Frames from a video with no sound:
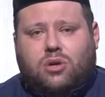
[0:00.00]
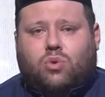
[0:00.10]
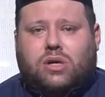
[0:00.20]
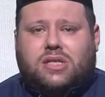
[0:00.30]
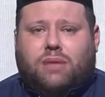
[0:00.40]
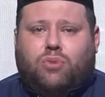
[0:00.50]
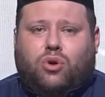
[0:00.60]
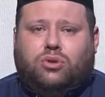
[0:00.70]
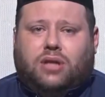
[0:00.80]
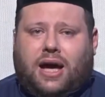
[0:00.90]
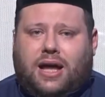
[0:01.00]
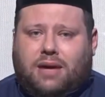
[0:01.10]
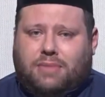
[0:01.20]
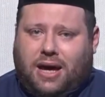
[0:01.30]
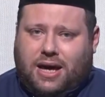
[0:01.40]
وصبر
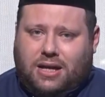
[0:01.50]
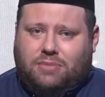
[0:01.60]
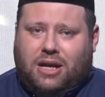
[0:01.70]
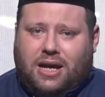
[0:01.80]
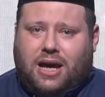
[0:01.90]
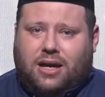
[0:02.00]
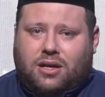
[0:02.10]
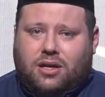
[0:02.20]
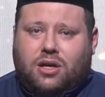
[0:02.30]
على محارم الله